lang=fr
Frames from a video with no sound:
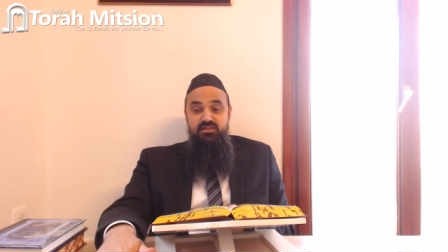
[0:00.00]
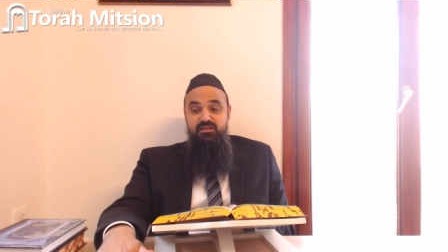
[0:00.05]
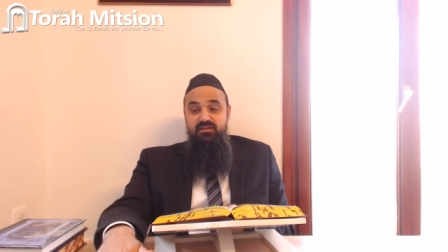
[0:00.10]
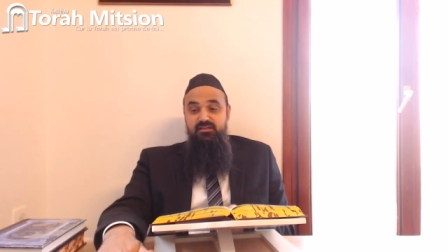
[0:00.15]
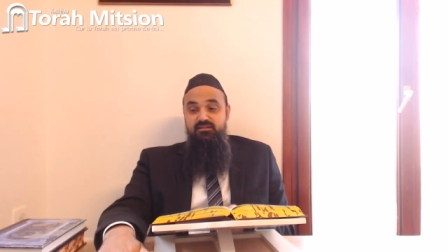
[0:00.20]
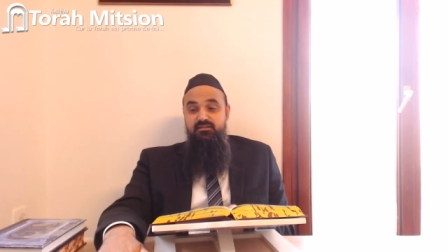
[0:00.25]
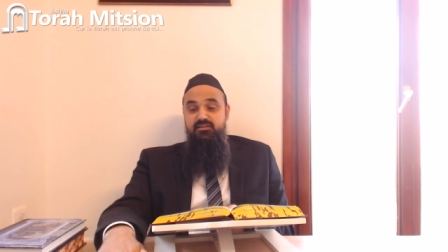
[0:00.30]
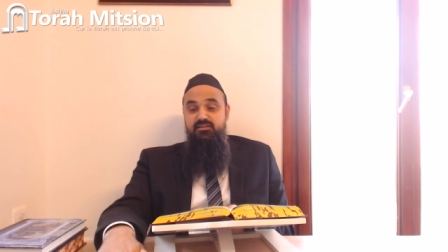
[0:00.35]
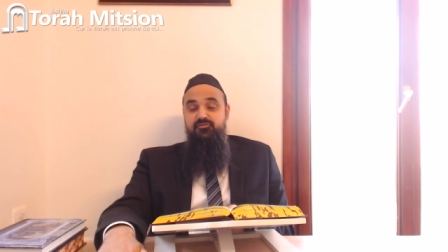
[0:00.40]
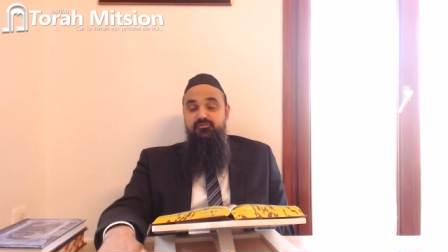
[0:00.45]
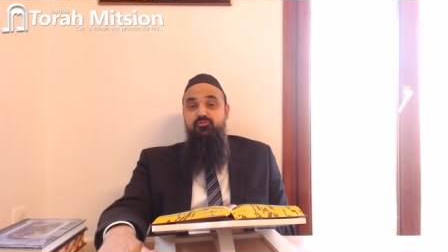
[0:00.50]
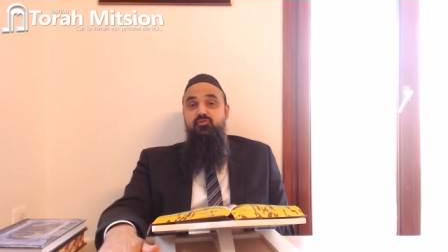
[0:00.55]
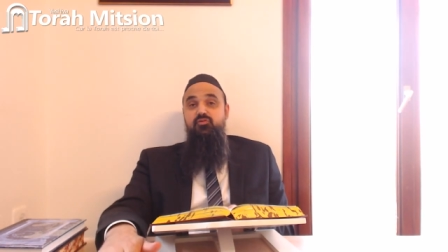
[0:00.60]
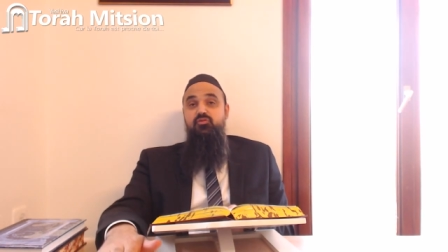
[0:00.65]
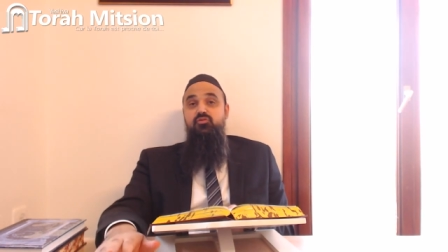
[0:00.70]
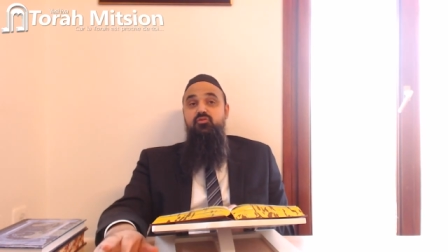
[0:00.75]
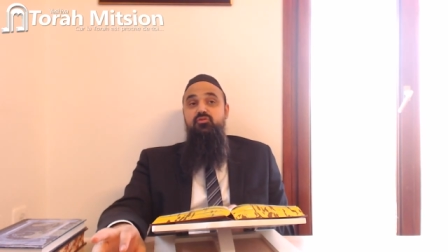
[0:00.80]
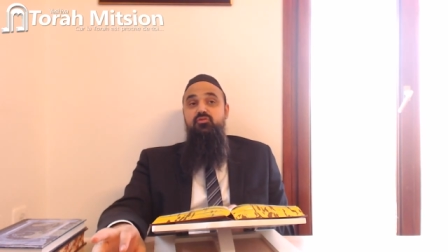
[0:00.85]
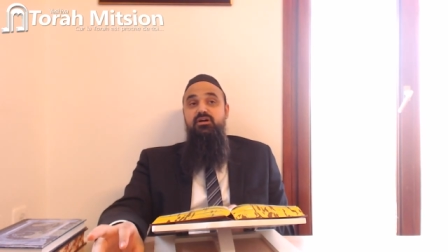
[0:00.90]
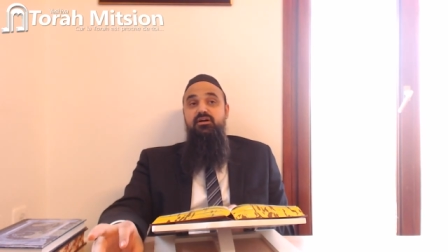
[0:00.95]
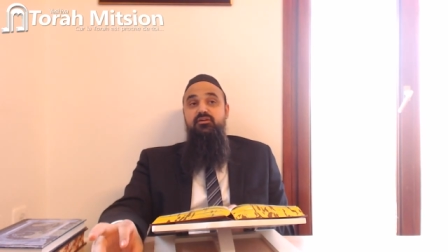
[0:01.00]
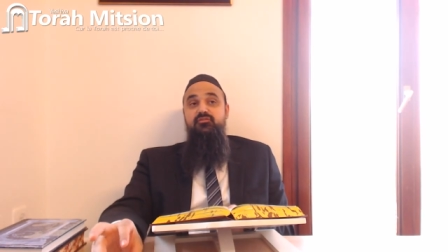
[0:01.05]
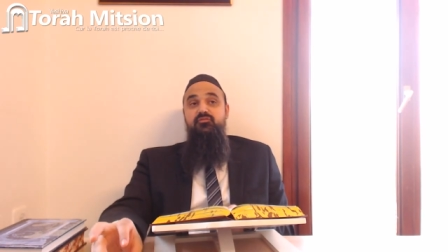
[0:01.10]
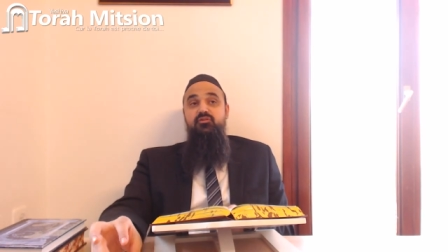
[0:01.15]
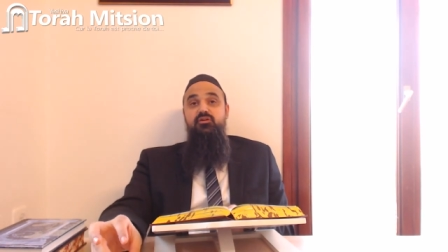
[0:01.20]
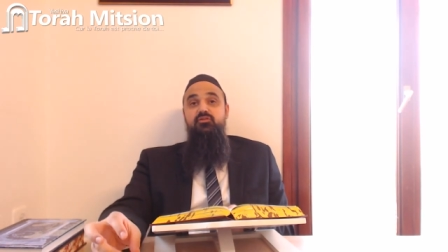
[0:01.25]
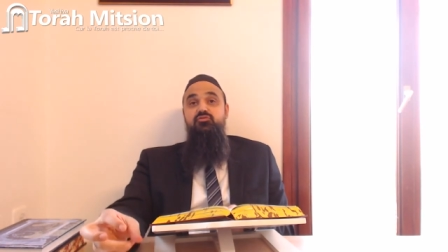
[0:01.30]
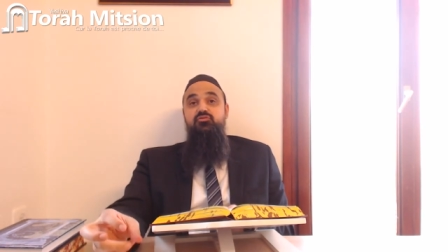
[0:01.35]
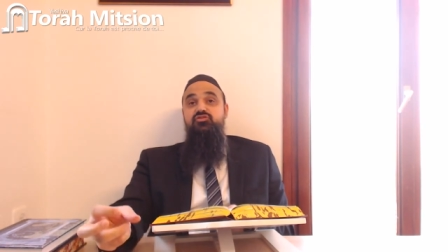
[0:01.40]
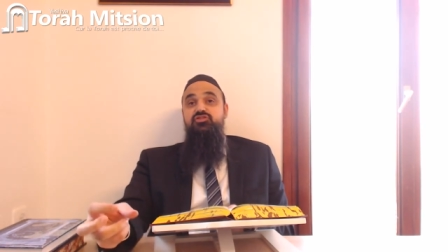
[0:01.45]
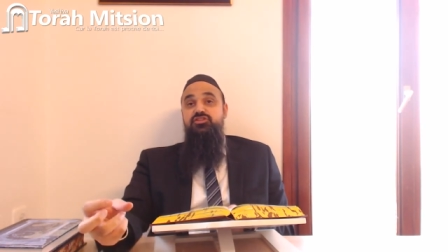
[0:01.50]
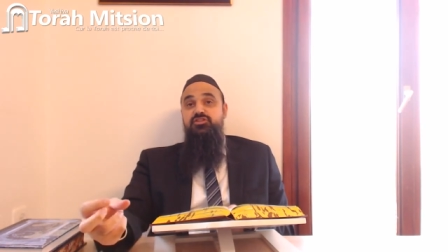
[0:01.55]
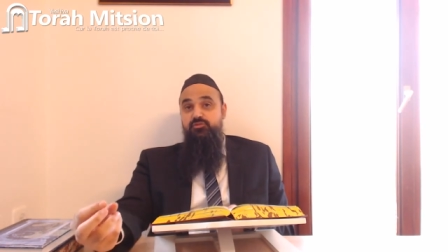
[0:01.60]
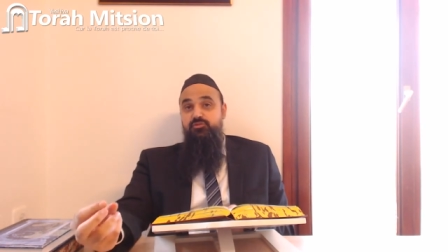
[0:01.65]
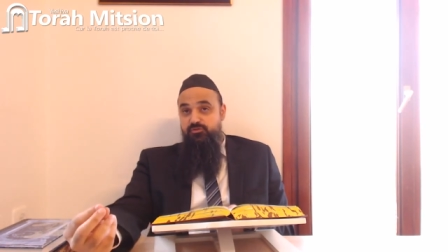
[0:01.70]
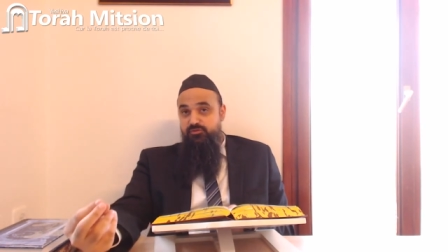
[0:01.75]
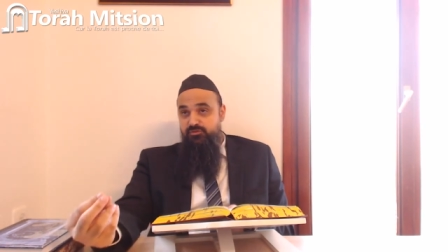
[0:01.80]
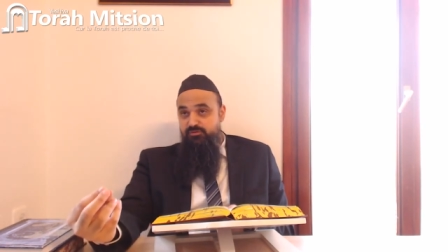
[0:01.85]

il faut avoir le Shiur.